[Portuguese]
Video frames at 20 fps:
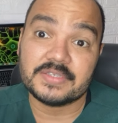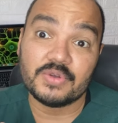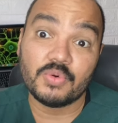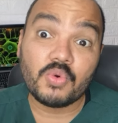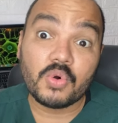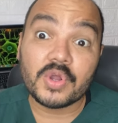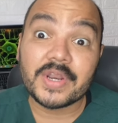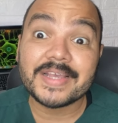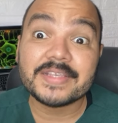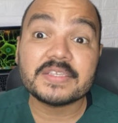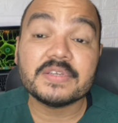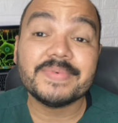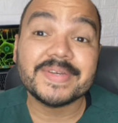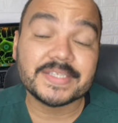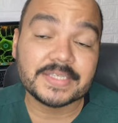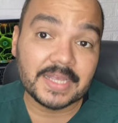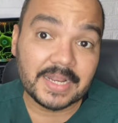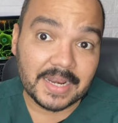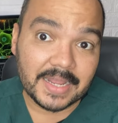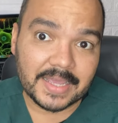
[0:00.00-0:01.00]
Né? O coração
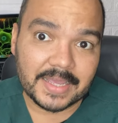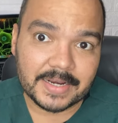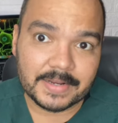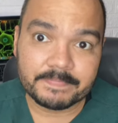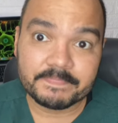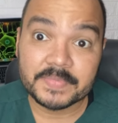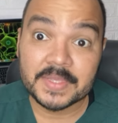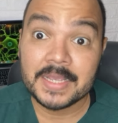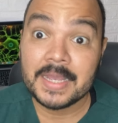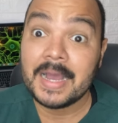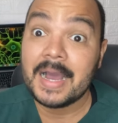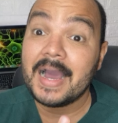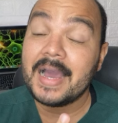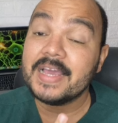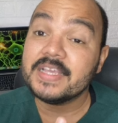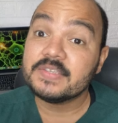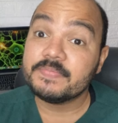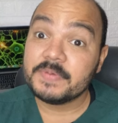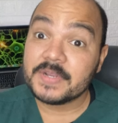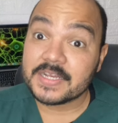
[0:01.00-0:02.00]
acelera, a
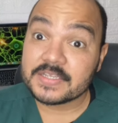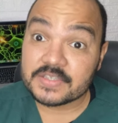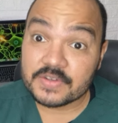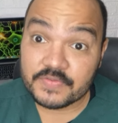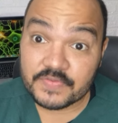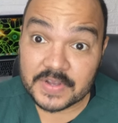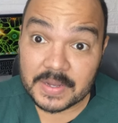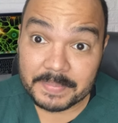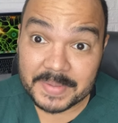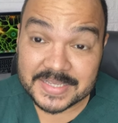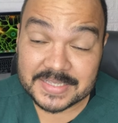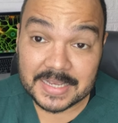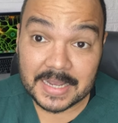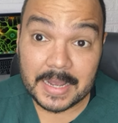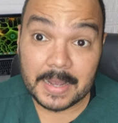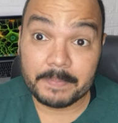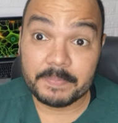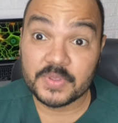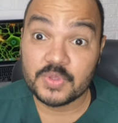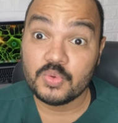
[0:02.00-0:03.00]
respiração fica mais
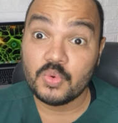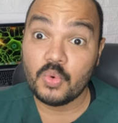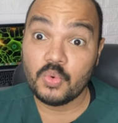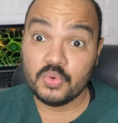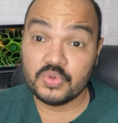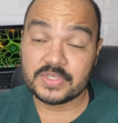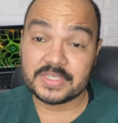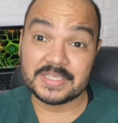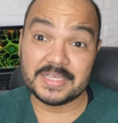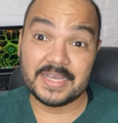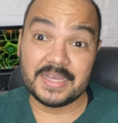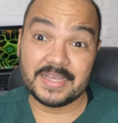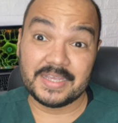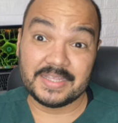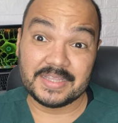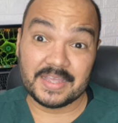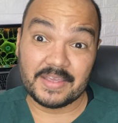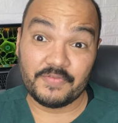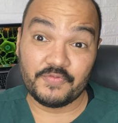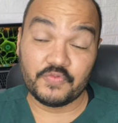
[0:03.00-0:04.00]
rápido, o sangue
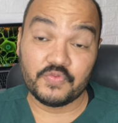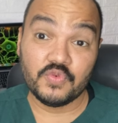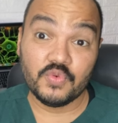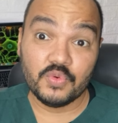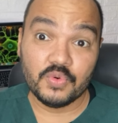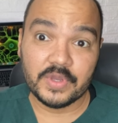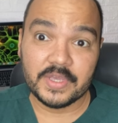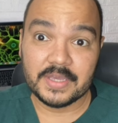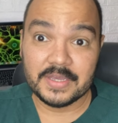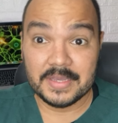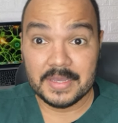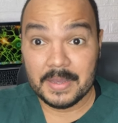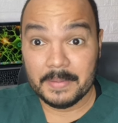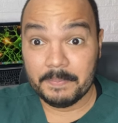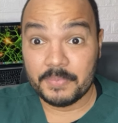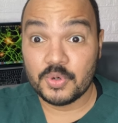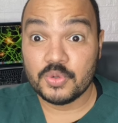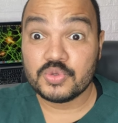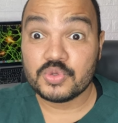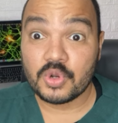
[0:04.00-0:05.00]
né, flui
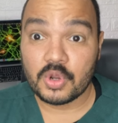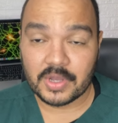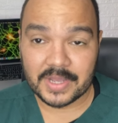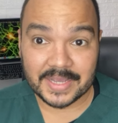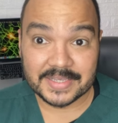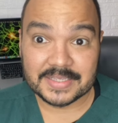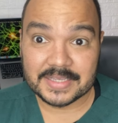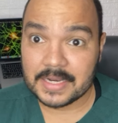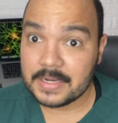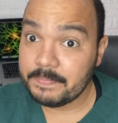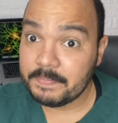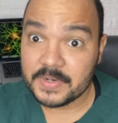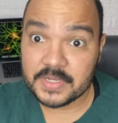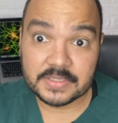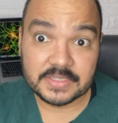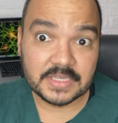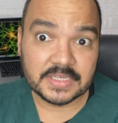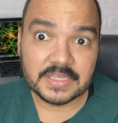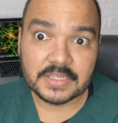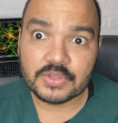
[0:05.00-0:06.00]
para os locais que ele
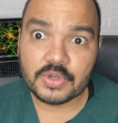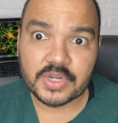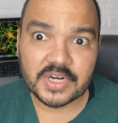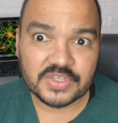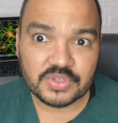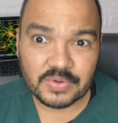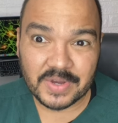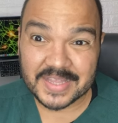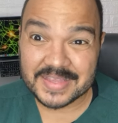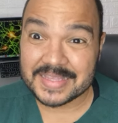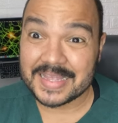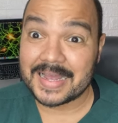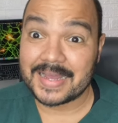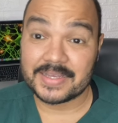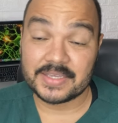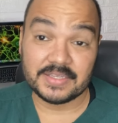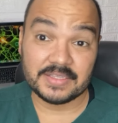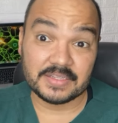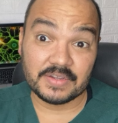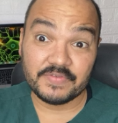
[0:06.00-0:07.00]
precisa na hora de um
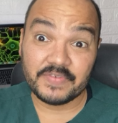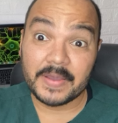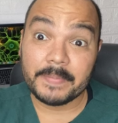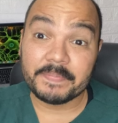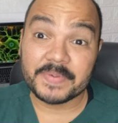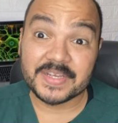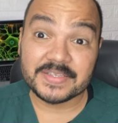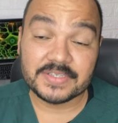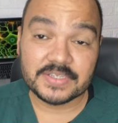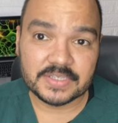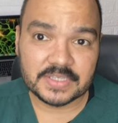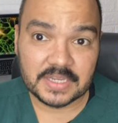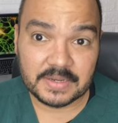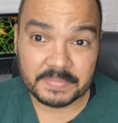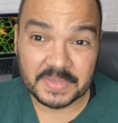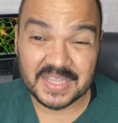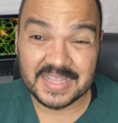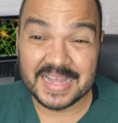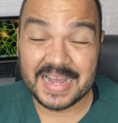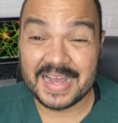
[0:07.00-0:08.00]
ataque, então vai para as
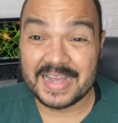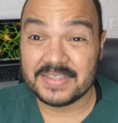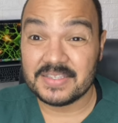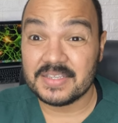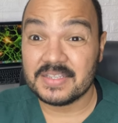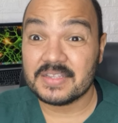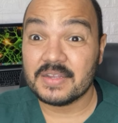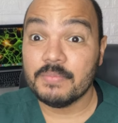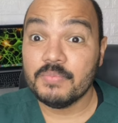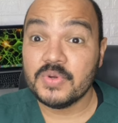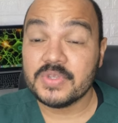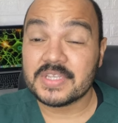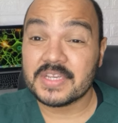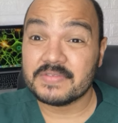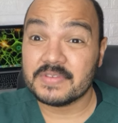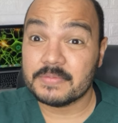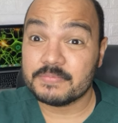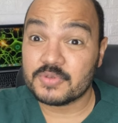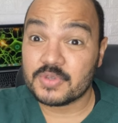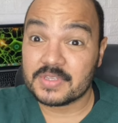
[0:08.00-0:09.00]
extremidades, então muitas
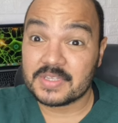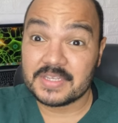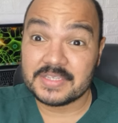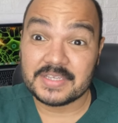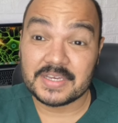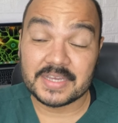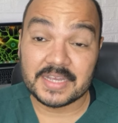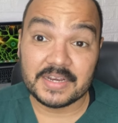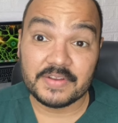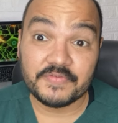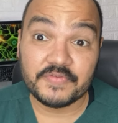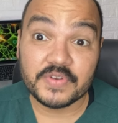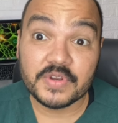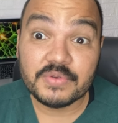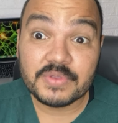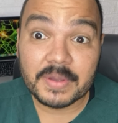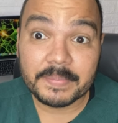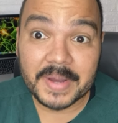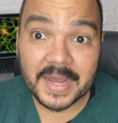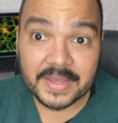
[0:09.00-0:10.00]
vezes a pessoa sente aquele frio
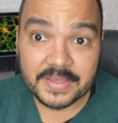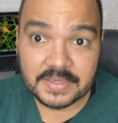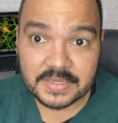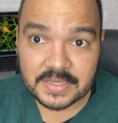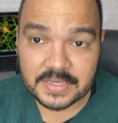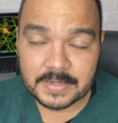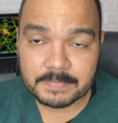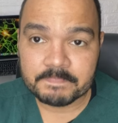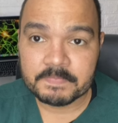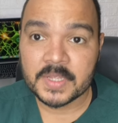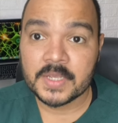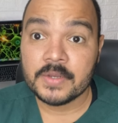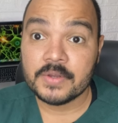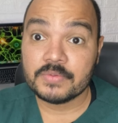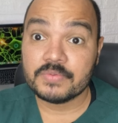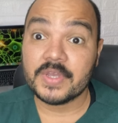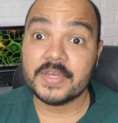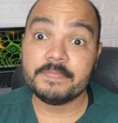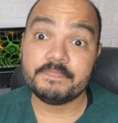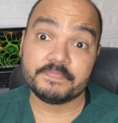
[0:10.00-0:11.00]
na barriga,
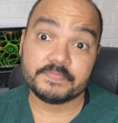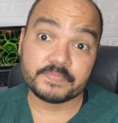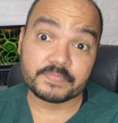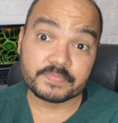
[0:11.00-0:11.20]
né?